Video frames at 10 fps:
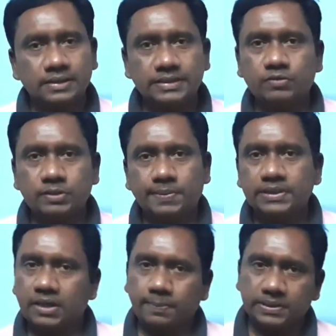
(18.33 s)
இது வந்து
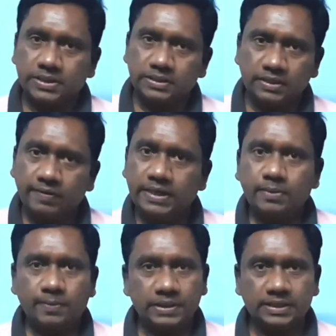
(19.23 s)
பார்த்திங்கன்னா தேதி
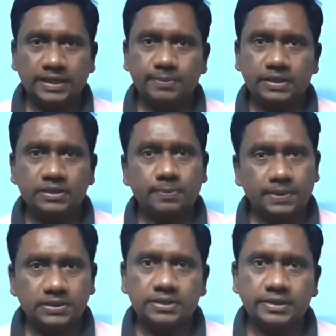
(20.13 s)
வரைக்கும் நமக்கு டைம் இருக்குது இந்த
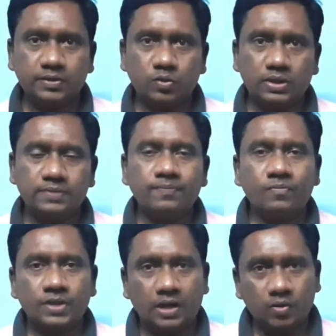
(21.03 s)
பத்தாந்தேதிக்குள்ளே
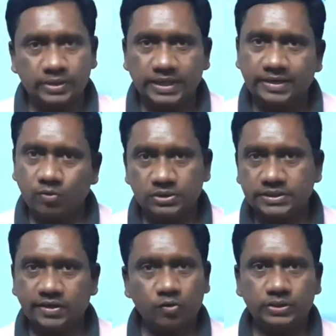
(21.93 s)
அவங்க ஏற்கனவே ஒரு
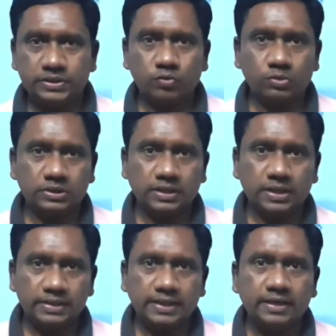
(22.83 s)
ஷெடியூல் லிஸ்ட்டு
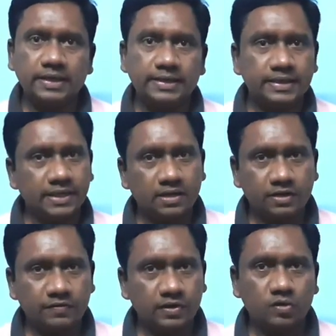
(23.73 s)
கொடுத்துருக்காங்க என்னன்னைக்கு யார்
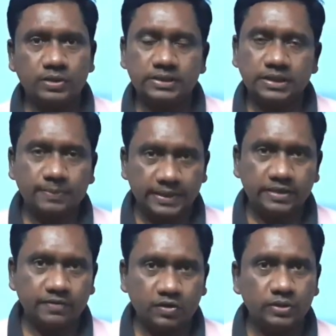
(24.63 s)
யார் வரணும் எத்தனை
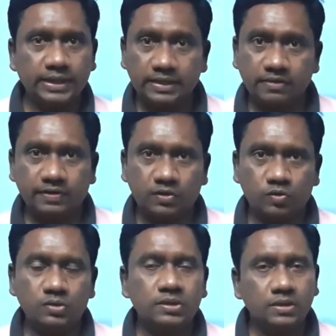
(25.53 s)
மணிக்கு வரணும் எங்கே
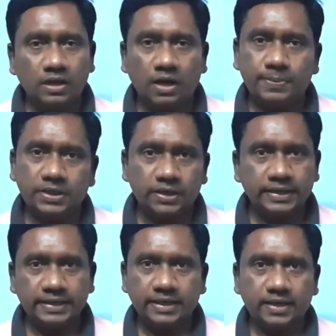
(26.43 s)
வரணும் அப்படின்ற
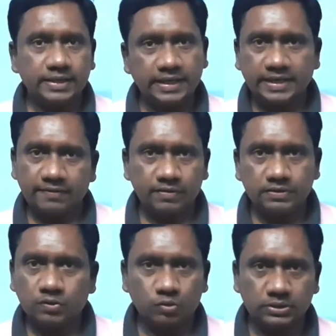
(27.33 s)
டீட்டெயிலாம் ஏற்கனவே
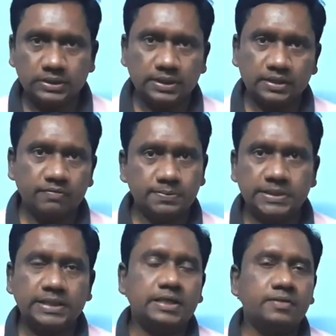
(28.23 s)
வந்து கொடுத்துருக்காங்க
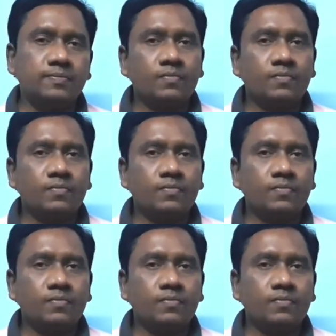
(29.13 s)
வெப்சைட்டில்